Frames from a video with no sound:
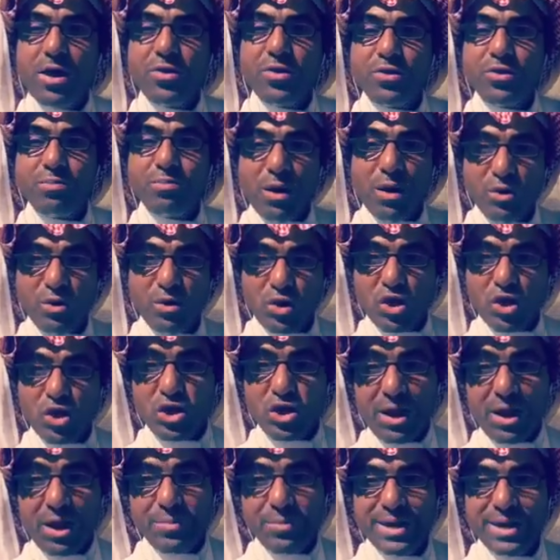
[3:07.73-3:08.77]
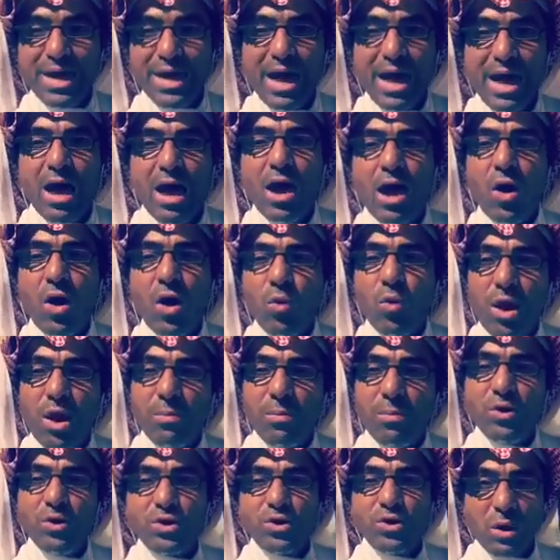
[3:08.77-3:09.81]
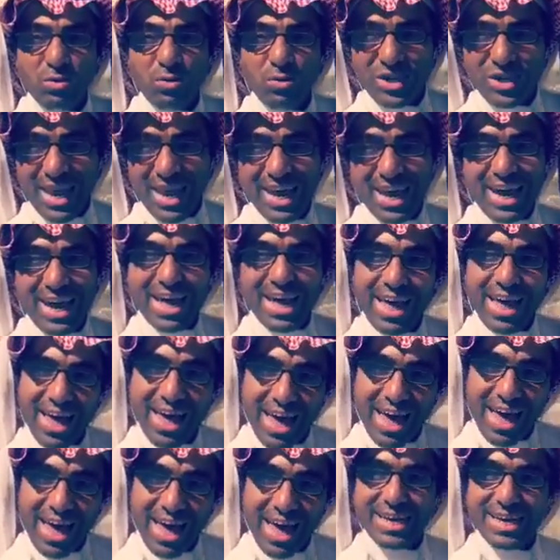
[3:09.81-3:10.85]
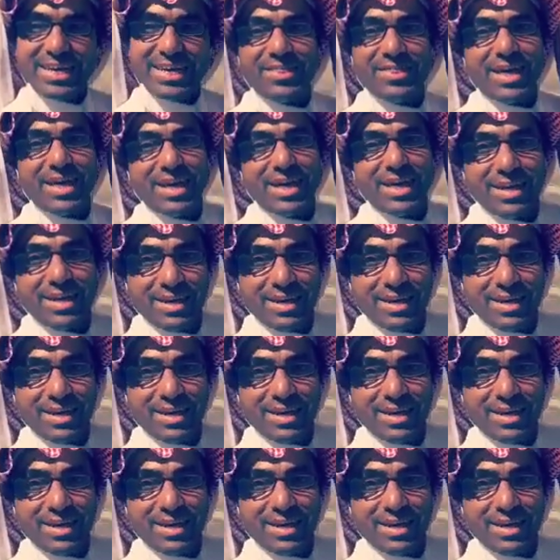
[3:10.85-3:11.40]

ثم البيوت الشعبية والبيوت المسلحة الحديثة